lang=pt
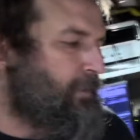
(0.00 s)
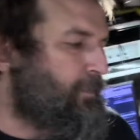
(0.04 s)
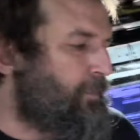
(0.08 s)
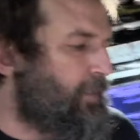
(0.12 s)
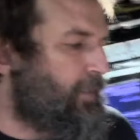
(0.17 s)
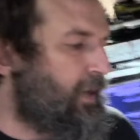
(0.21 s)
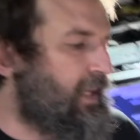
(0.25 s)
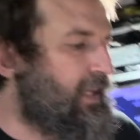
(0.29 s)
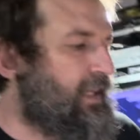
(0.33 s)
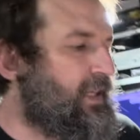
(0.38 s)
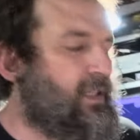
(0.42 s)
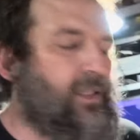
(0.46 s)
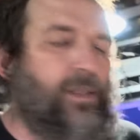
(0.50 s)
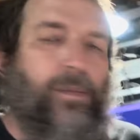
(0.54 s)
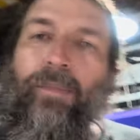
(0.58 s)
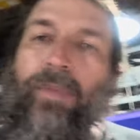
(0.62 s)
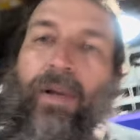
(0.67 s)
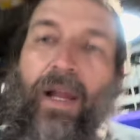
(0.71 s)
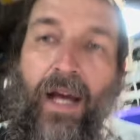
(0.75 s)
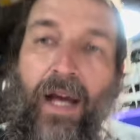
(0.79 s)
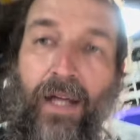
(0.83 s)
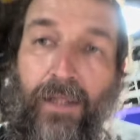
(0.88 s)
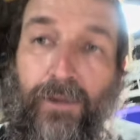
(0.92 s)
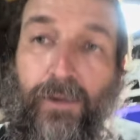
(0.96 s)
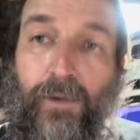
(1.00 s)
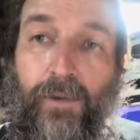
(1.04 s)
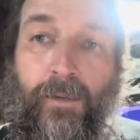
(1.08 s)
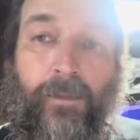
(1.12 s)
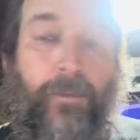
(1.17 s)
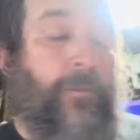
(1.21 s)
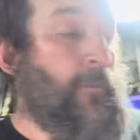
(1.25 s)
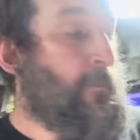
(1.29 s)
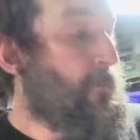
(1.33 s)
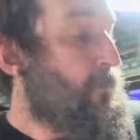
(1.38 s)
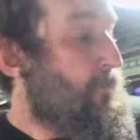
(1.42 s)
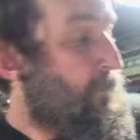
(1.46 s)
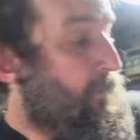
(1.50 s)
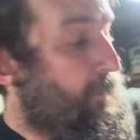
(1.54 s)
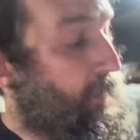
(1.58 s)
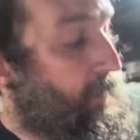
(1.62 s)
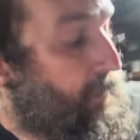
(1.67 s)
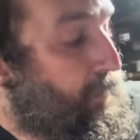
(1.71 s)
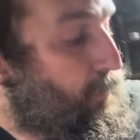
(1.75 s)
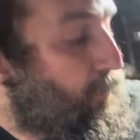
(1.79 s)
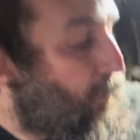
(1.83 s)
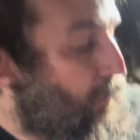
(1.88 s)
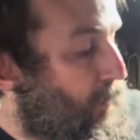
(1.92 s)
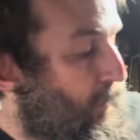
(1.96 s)
prende esse plástico
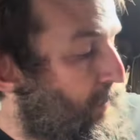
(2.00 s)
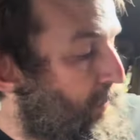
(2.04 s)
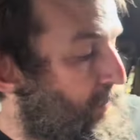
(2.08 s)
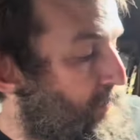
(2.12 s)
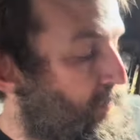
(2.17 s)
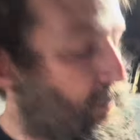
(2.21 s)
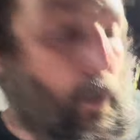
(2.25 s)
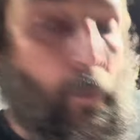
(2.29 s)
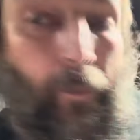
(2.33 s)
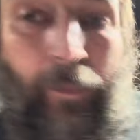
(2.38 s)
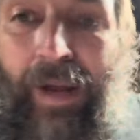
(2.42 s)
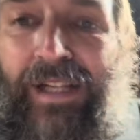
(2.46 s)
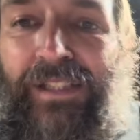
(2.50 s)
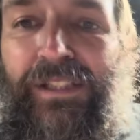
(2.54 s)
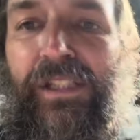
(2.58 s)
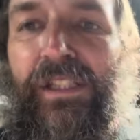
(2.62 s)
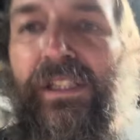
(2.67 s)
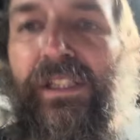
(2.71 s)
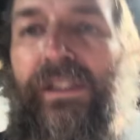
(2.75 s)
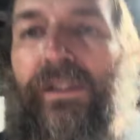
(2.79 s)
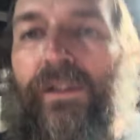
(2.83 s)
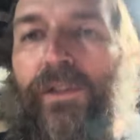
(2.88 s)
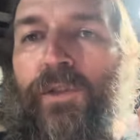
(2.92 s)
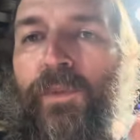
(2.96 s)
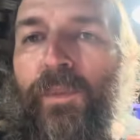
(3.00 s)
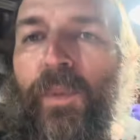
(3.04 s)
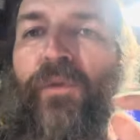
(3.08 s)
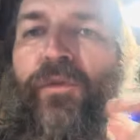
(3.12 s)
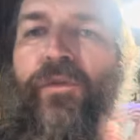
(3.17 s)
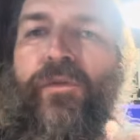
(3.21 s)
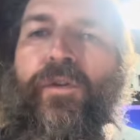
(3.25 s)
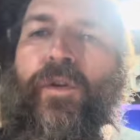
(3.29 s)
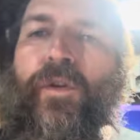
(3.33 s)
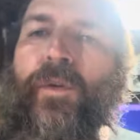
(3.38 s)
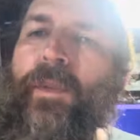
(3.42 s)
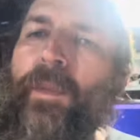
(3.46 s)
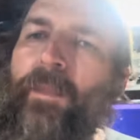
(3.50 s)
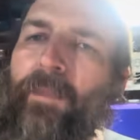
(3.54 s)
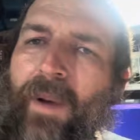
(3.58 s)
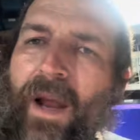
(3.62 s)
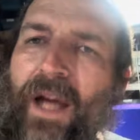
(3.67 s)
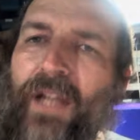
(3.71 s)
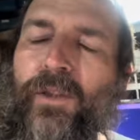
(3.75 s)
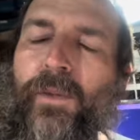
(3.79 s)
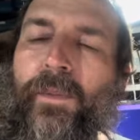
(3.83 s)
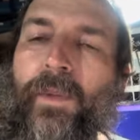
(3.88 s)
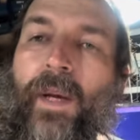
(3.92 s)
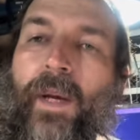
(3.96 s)
e coloca assim, um plastiquinho, tipo um filme
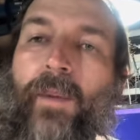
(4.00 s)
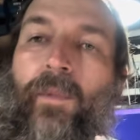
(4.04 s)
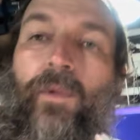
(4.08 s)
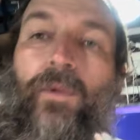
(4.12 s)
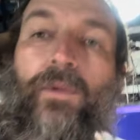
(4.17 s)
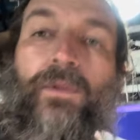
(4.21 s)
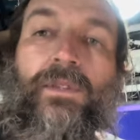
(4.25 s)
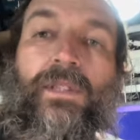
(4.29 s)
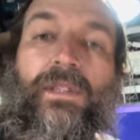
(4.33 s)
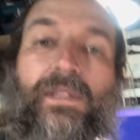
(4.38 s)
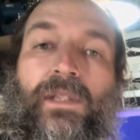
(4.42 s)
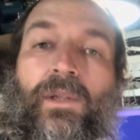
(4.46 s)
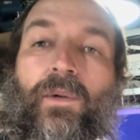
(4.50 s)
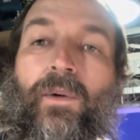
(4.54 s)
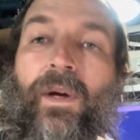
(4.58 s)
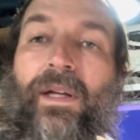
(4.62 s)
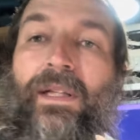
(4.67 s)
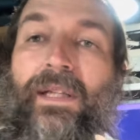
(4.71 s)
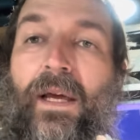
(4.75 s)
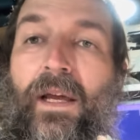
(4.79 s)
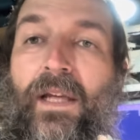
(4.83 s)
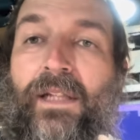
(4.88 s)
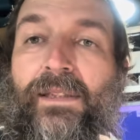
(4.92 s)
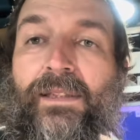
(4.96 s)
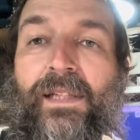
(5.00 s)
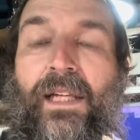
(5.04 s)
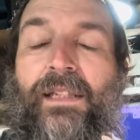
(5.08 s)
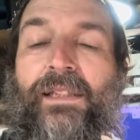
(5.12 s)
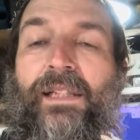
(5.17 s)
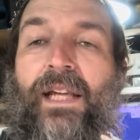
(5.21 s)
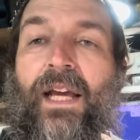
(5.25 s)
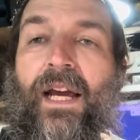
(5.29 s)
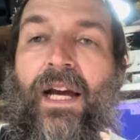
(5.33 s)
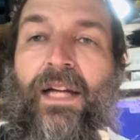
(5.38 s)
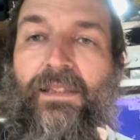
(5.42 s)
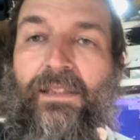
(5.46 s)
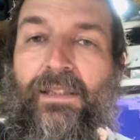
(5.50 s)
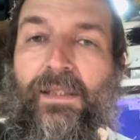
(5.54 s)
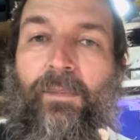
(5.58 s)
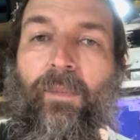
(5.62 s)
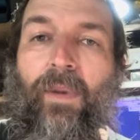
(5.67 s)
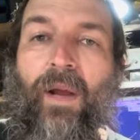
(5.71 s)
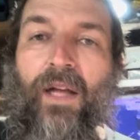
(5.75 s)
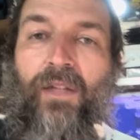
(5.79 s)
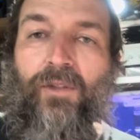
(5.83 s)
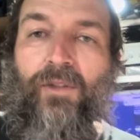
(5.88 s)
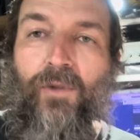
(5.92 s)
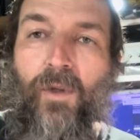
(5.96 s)
plástico mesmo. Custa 56 reais esse
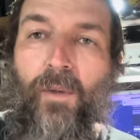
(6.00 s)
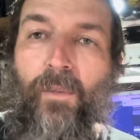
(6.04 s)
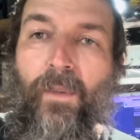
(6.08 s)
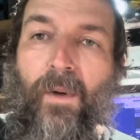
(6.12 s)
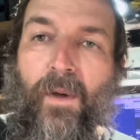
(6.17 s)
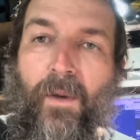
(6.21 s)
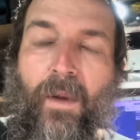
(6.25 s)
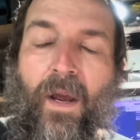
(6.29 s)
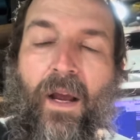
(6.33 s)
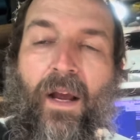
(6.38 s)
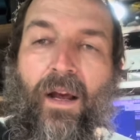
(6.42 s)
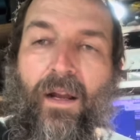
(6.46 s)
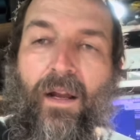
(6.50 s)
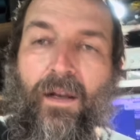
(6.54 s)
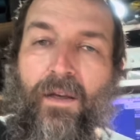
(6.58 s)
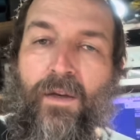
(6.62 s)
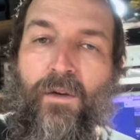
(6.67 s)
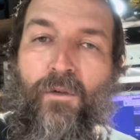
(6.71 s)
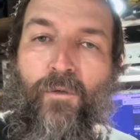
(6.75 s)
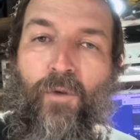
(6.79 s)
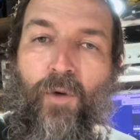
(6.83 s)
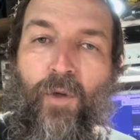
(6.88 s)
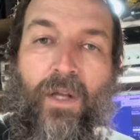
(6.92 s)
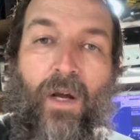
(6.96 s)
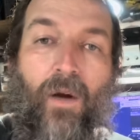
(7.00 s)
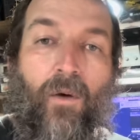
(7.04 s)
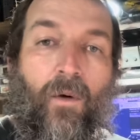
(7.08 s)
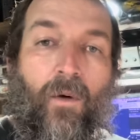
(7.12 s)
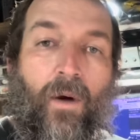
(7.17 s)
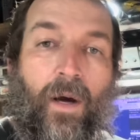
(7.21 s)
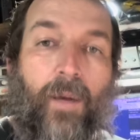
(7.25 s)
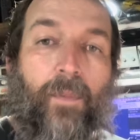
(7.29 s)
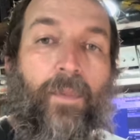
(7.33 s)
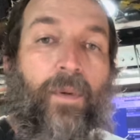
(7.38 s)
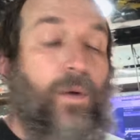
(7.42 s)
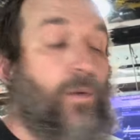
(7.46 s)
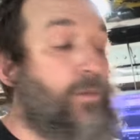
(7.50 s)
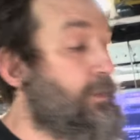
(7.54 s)
plástico. Comprei no Mercado Livre agora porque eu